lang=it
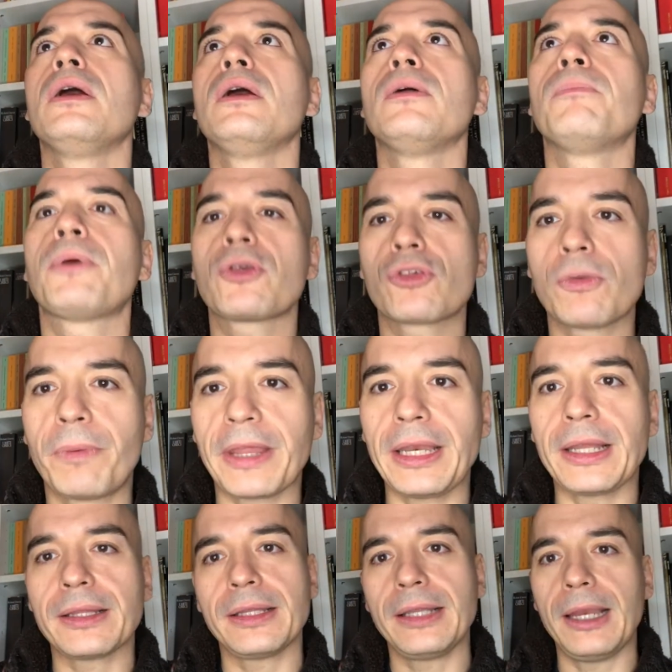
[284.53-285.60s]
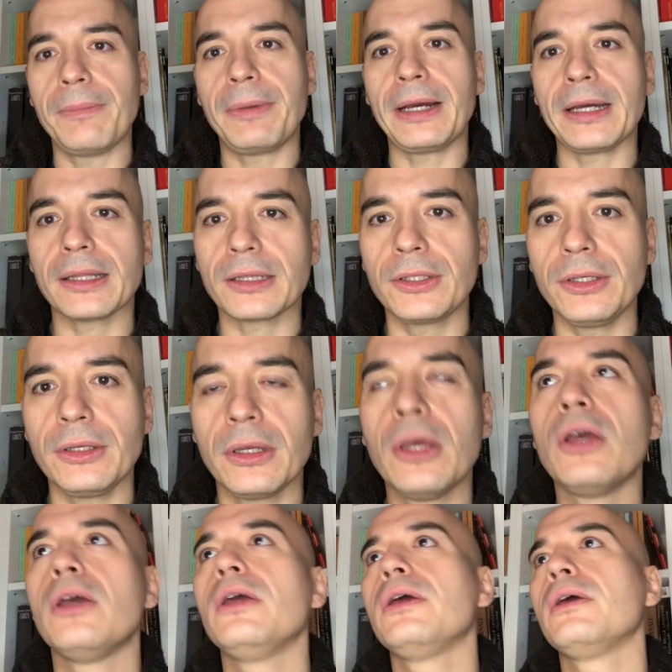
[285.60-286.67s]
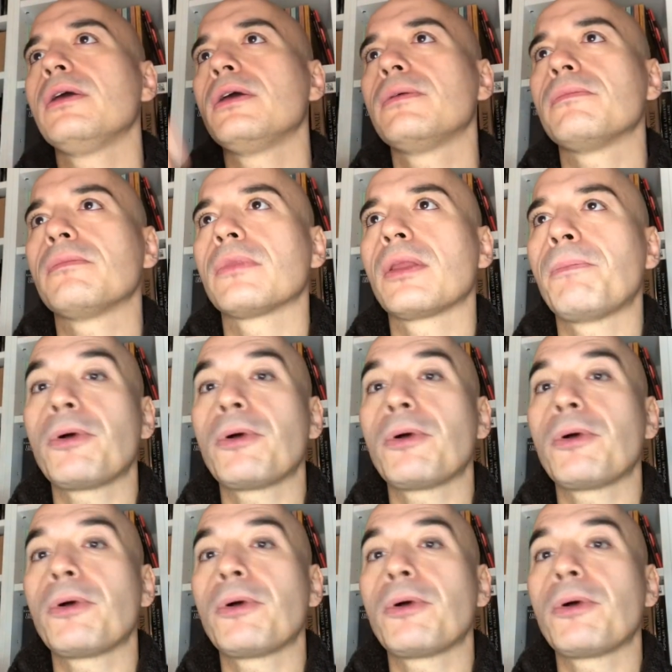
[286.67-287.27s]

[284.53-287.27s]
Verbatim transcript: posso prenderne delle parti, ehm,